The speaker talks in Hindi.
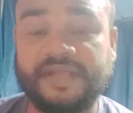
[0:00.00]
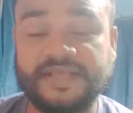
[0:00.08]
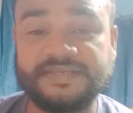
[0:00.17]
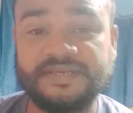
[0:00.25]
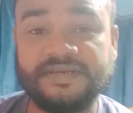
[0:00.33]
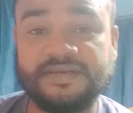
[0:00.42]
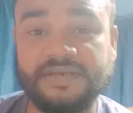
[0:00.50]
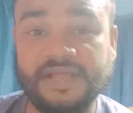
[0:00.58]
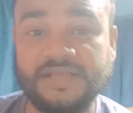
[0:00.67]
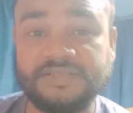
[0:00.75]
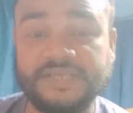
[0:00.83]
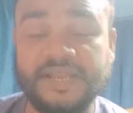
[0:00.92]
कैसे
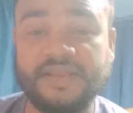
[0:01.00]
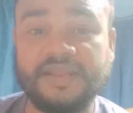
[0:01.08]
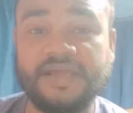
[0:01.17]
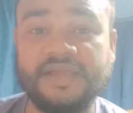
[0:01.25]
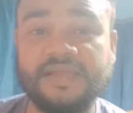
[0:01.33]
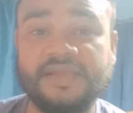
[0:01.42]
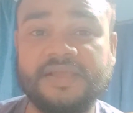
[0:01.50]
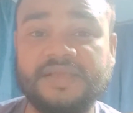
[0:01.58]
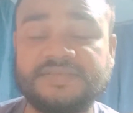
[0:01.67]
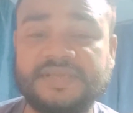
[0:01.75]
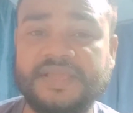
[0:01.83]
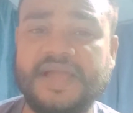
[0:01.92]
टक चलाना है
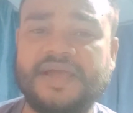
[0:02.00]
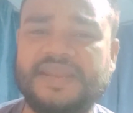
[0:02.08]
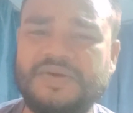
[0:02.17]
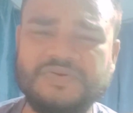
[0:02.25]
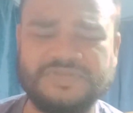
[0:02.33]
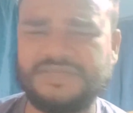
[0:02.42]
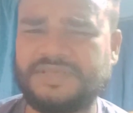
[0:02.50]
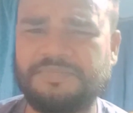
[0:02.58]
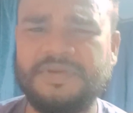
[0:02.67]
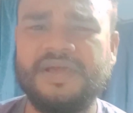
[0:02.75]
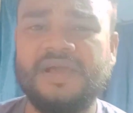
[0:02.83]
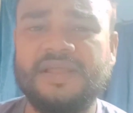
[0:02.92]
कैसे क्या करना है उसी सब
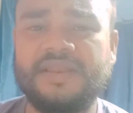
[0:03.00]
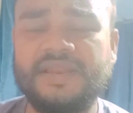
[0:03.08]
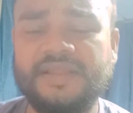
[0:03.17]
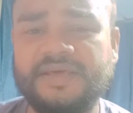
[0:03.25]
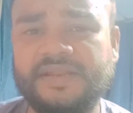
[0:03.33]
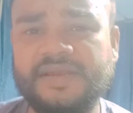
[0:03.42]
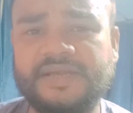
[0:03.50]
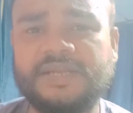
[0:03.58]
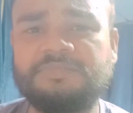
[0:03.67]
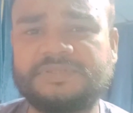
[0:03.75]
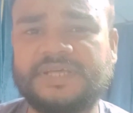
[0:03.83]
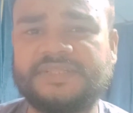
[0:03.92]

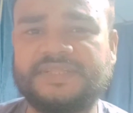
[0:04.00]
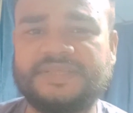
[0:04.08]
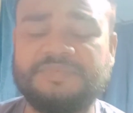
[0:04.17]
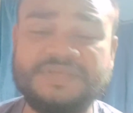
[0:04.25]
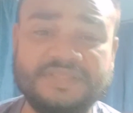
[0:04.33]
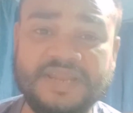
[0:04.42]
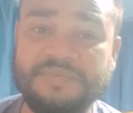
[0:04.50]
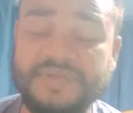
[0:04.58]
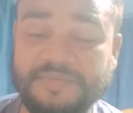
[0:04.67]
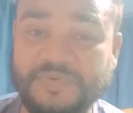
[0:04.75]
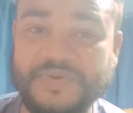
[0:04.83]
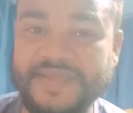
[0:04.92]
रिलेटेड बताते थे अभी इतना भी
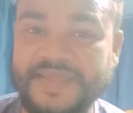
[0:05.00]
हमको